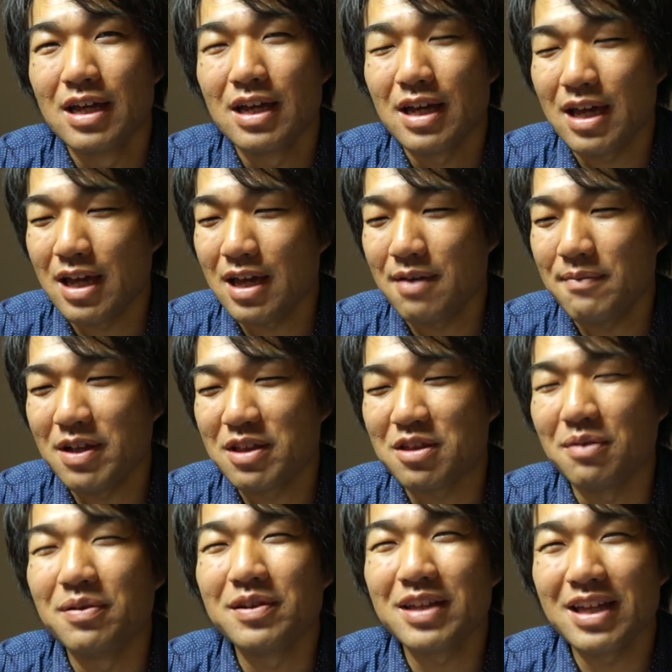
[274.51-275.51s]
えー、まあ
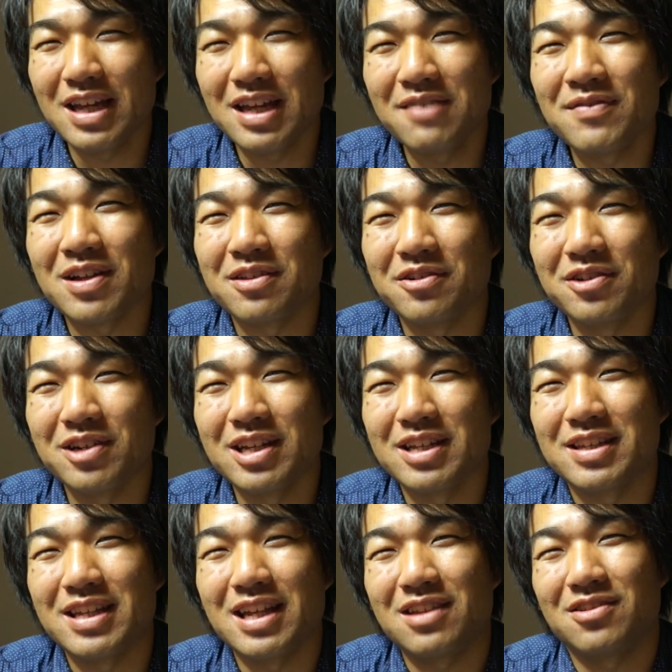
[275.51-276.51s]
自分でね今どれ
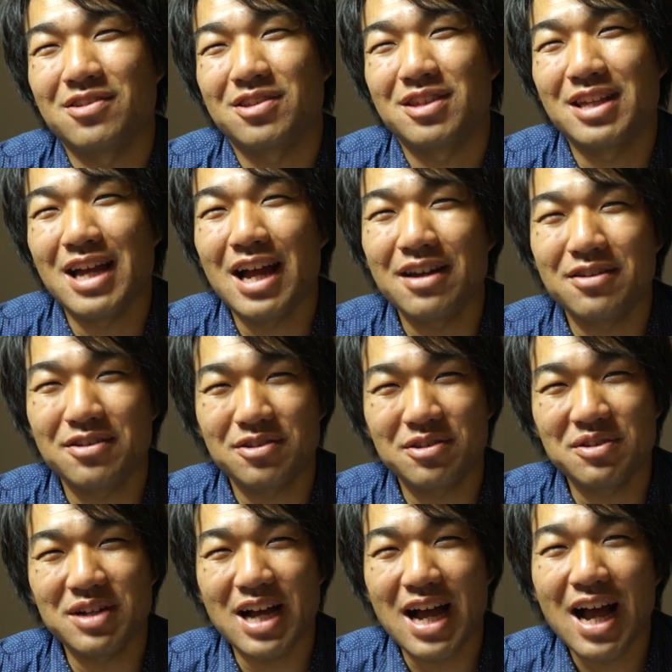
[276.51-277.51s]
にセットしてあるよっ
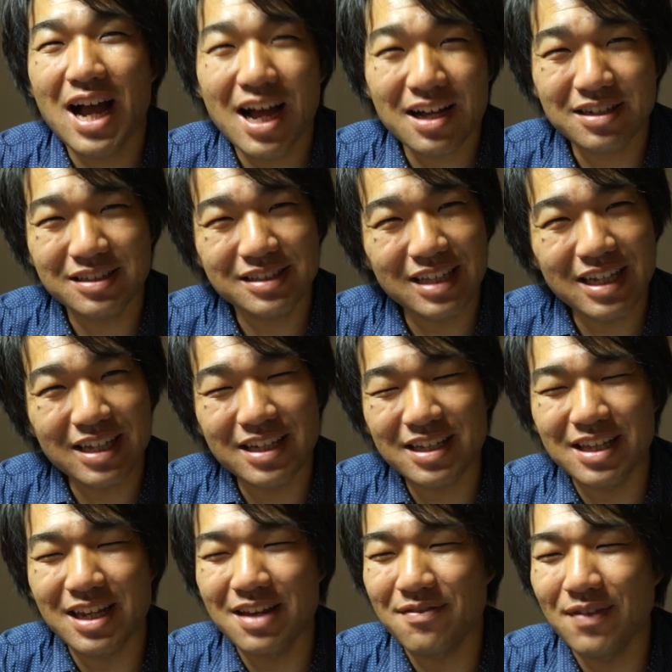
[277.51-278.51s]
ていうのが把握でき
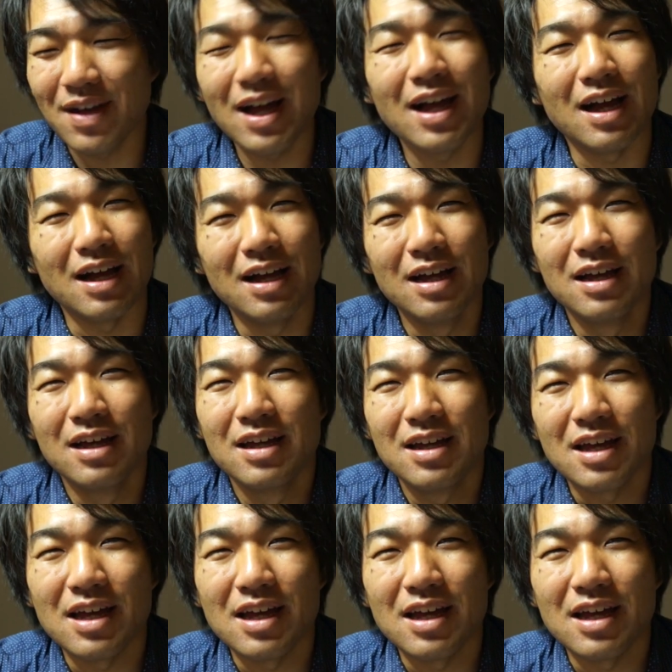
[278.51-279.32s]
てれば、